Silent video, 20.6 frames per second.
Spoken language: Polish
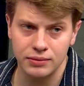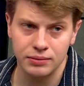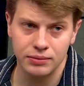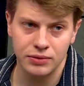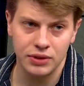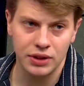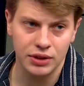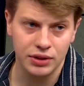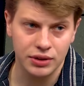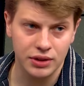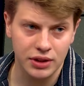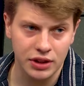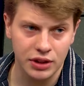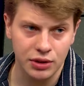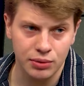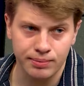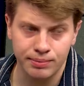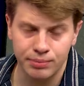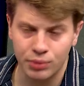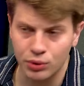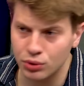wiesz, takich
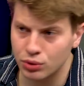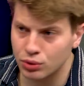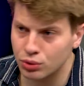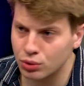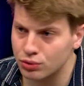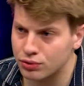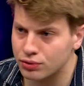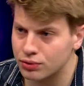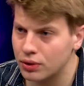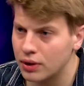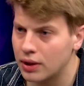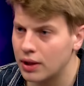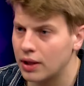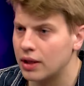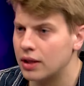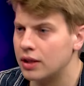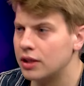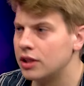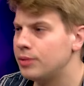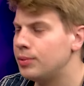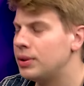punktów
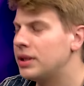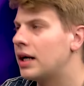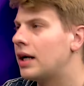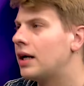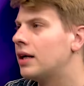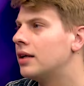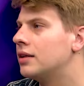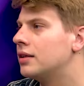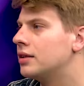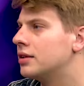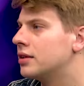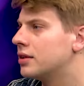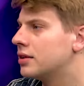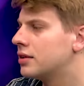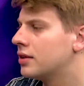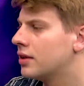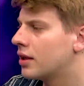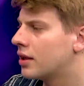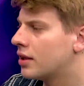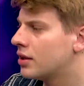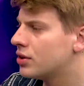liminalnych,
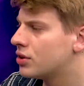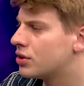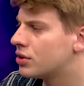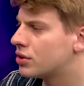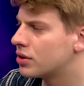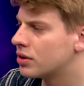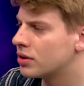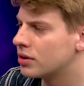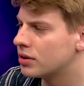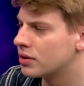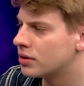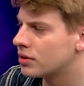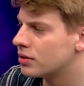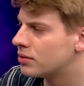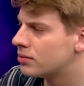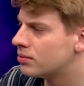jakiś, y,